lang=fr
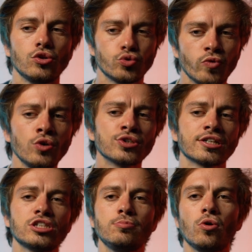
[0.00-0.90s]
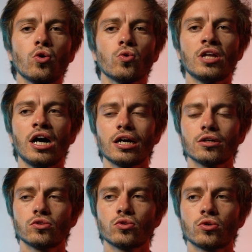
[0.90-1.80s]
souvent le sentiment qu'on a
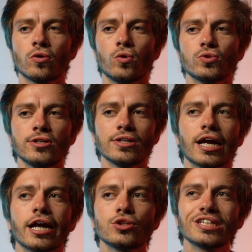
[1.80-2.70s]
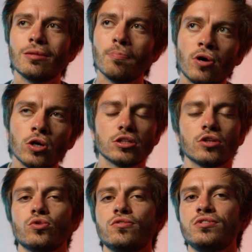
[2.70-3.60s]
quand euh, on sent qu'il y a quelque chose qui manque dans
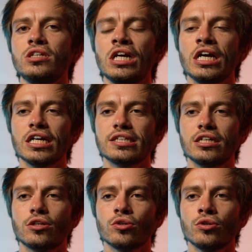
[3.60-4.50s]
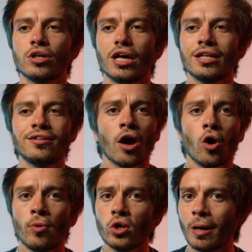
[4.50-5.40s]
notre vie, c'est que
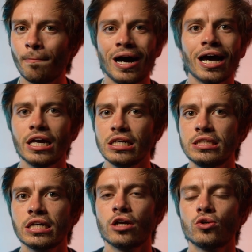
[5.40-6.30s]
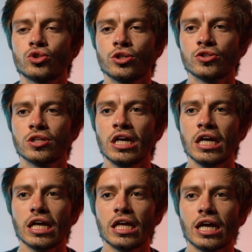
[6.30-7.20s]
intérieurement on n'a pas réalisé quelque chose.
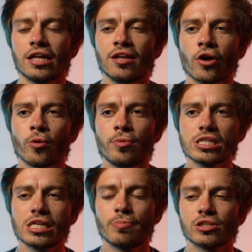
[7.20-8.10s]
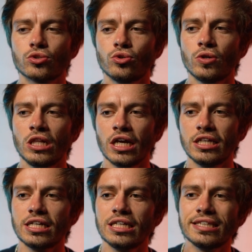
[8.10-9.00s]
Et intérieurement, c'est parce que
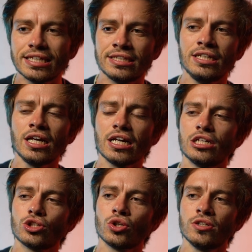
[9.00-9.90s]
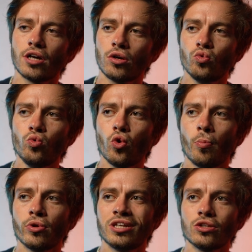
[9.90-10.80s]
y a des désirs, il y a des choses en nous que
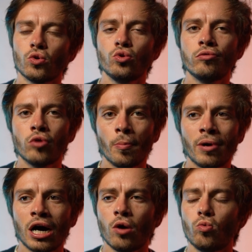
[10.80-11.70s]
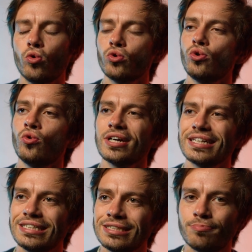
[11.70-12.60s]
peut-être on ne voit pas ou qu'on ne
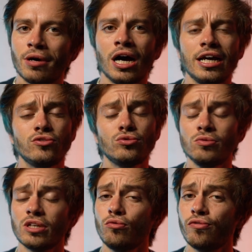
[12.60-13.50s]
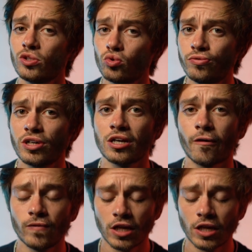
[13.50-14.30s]
concrétise pas, et du coup ça nous fait souffrir.